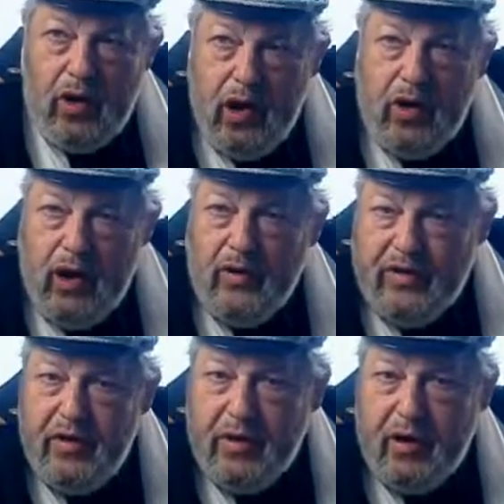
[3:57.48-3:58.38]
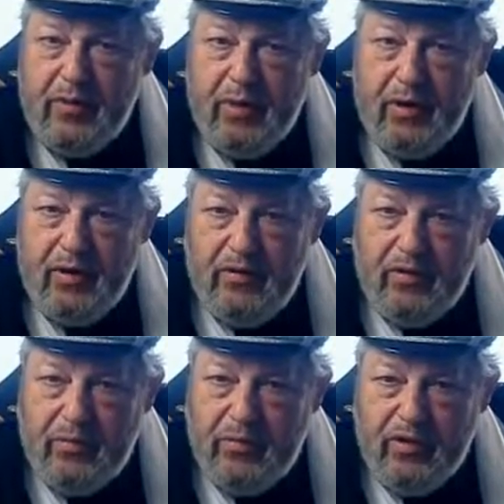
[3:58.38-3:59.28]
Ja, ja, sicher. Ich
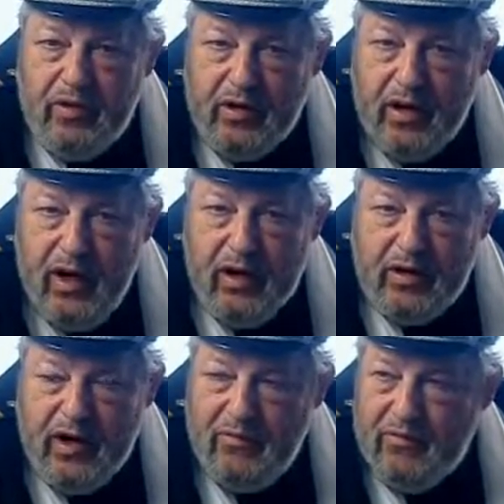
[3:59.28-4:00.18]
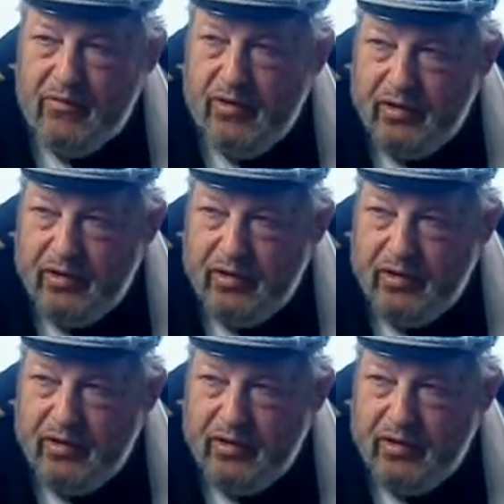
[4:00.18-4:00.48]
meine, Sie müssen gelernt haben,